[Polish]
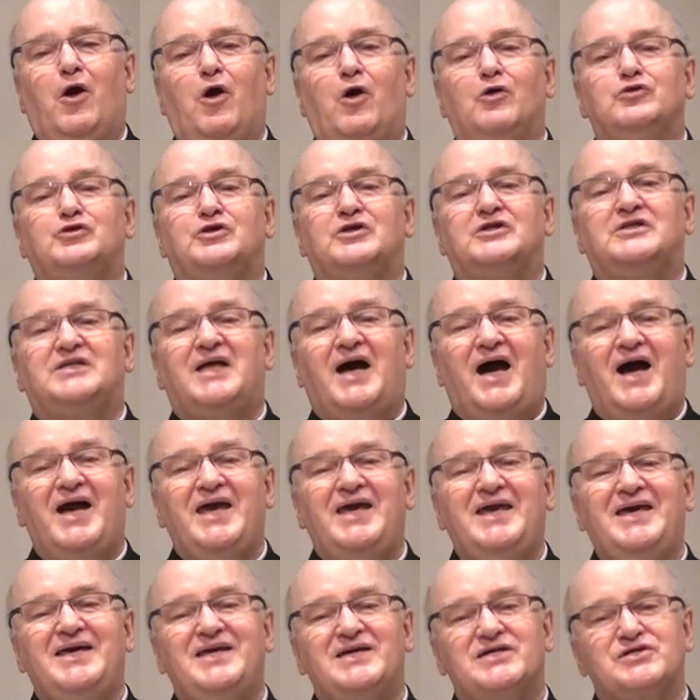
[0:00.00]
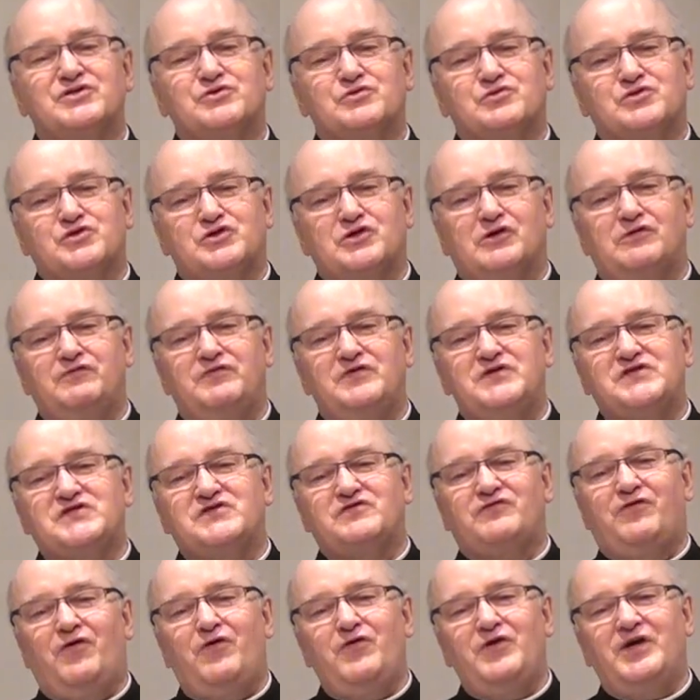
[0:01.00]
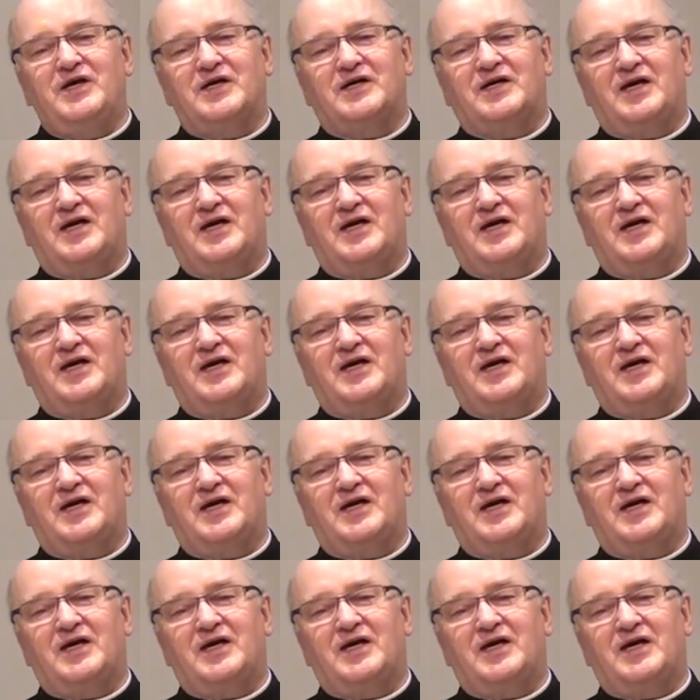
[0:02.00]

oddaje Jezusowi swoje